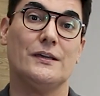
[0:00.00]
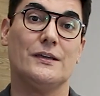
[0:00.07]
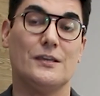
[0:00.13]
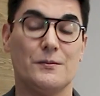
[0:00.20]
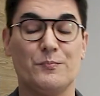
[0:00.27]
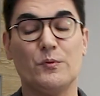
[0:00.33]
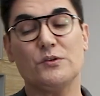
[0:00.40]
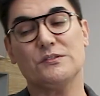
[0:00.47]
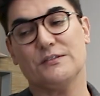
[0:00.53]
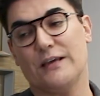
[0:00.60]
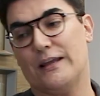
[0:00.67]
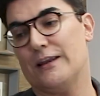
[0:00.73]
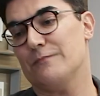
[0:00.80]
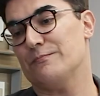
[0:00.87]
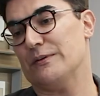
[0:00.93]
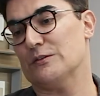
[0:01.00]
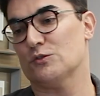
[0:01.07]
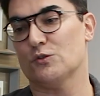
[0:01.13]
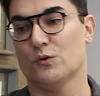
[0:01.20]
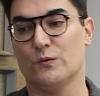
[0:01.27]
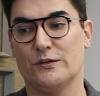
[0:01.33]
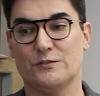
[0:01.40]
que, por serem
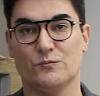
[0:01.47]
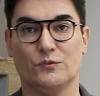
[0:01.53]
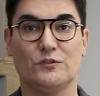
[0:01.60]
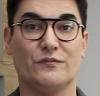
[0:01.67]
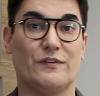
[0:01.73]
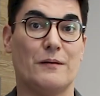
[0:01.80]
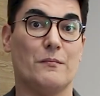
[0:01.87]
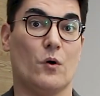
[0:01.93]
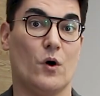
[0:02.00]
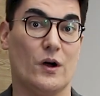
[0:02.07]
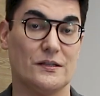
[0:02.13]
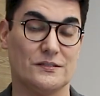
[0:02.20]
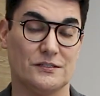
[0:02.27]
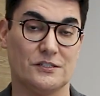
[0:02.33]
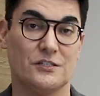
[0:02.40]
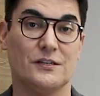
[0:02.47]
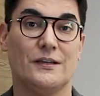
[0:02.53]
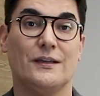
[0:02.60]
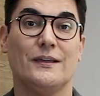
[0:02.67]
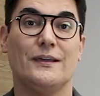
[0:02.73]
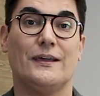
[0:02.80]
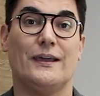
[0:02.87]
pessoas muito famosas,
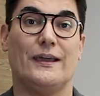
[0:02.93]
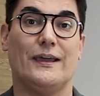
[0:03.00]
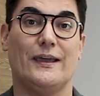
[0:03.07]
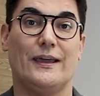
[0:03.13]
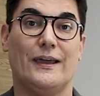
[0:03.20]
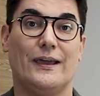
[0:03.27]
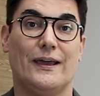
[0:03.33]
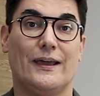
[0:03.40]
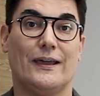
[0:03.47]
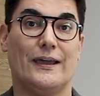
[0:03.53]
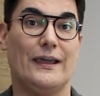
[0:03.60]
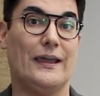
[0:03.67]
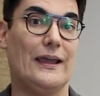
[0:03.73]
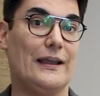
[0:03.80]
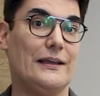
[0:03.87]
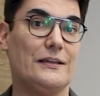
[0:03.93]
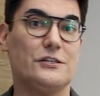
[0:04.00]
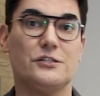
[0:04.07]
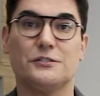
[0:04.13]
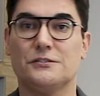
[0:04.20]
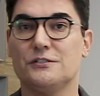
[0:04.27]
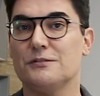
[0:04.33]
é,
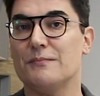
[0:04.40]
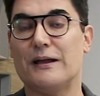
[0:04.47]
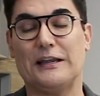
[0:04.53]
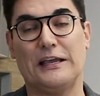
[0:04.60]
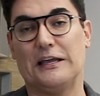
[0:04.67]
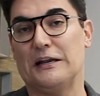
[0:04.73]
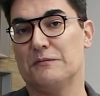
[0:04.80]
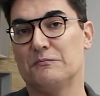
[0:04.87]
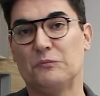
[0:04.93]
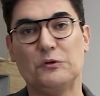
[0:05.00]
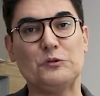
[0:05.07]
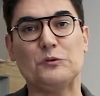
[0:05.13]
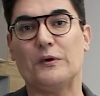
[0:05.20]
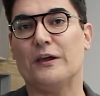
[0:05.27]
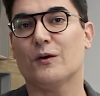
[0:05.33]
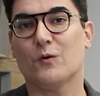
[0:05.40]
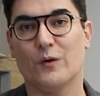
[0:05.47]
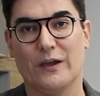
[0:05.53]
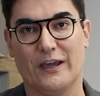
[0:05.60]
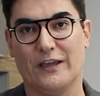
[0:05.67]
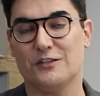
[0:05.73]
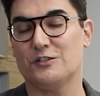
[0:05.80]
eles, de maneira muito
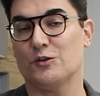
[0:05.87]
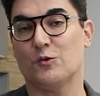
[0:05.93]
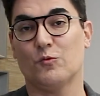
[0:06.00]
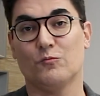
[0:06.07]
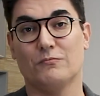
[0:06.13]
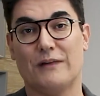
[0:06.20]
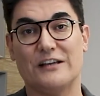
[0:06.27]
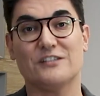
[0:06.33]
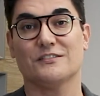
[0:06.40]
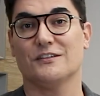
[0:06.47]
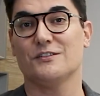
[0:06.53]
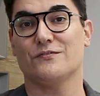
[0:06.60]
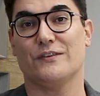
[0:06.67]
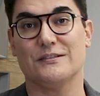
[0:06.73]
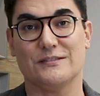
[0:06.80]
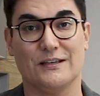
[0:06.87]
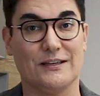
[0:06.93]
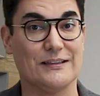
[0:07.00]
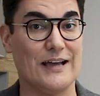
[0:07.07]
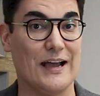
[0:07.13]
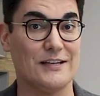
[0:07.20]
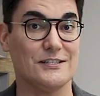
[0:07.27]
recorrente e com bastante
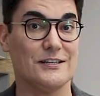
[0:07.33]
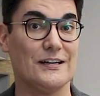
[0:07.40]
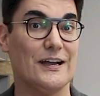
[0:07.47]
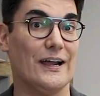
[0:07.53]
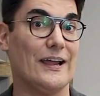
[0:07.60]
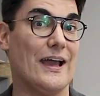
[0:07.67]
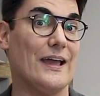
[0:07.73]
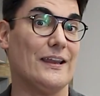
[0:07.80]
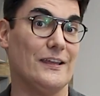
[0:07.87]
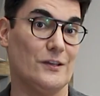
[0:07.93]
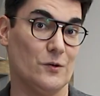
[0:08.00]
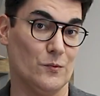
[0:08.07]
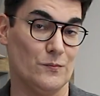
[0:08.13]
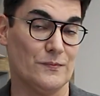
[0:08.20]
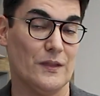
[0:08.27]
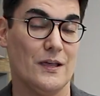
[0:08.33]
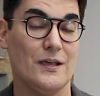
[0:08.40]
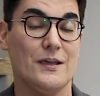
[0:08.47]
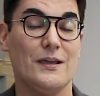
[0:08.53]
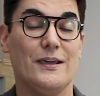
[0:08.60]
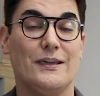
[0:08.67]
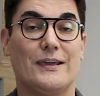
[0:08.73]
facilidade, ganhariam.
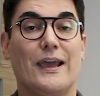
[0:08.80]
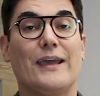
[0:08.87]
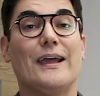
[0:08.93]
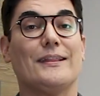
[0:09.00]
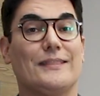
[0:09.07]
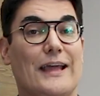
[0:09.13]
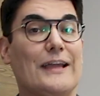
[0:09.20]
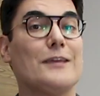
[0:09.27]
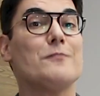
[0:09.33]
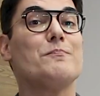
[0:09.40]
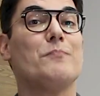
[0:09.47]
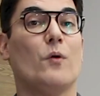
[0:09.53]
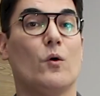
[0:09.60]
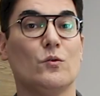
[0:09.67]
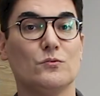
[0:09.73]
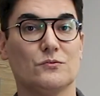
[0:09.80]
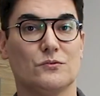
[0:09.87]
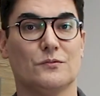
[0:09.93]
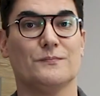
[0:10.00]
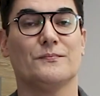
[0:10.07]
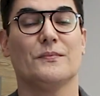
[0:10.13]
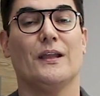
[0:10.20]
E aí, até que
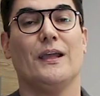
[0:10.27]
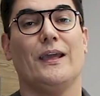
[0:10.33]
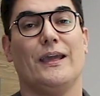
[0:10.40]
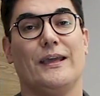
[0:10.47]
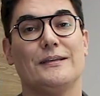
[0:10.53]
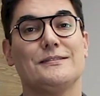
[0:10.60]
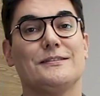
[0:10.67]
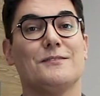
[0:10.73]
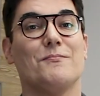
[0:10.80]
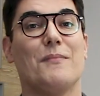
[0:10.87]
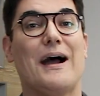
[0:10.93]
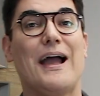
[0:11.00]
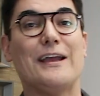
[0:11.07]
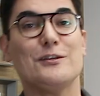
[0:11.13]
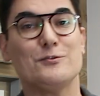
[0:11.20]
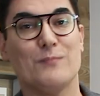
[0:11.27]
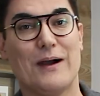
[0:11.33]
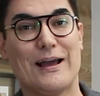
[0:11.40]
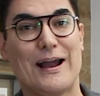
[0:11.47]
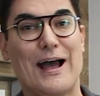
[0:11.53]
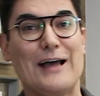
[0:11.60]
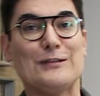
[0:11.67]
ponto esse mais
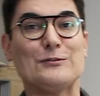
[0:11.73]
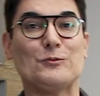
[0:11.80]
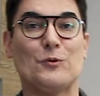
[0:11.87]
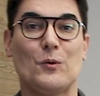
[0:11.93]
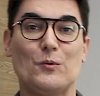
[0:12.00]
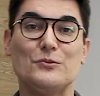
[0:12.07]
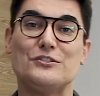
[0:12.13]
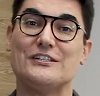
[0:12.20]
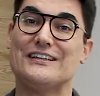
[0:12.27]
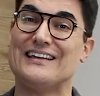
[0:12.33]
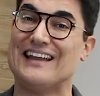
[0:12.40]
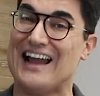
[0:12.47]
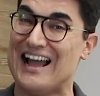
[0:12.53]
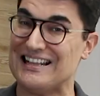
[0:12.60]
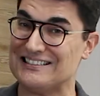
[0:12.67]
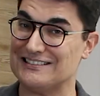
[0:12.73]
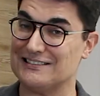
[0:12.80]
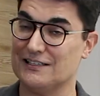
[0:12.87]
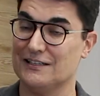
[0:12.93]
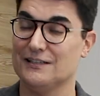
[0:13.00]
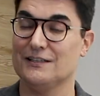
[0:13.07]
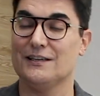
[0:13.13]
barato ou de
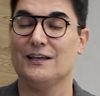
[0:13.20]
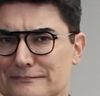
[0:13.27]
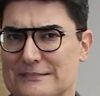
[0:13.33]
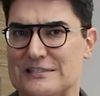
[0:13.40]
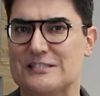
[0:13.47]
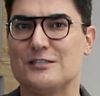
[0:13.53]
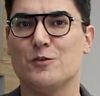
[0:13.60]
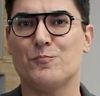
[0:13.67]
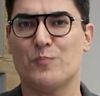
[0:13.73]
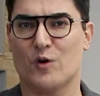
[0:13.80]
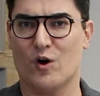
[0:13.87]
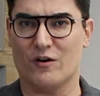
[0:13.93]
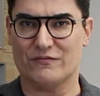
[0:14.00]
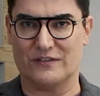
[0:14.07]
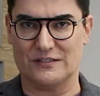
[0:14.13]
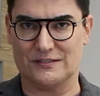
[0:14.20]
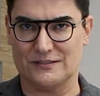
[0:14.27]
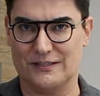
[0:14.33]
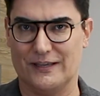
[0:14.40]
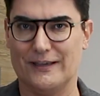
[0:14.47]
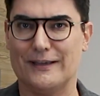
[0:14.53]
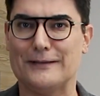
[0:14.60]
graça se prova
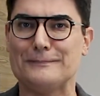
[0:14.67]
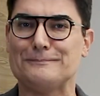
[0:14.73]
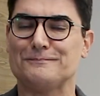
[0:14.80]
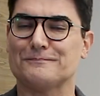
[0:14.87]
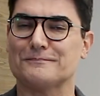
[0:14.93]
ser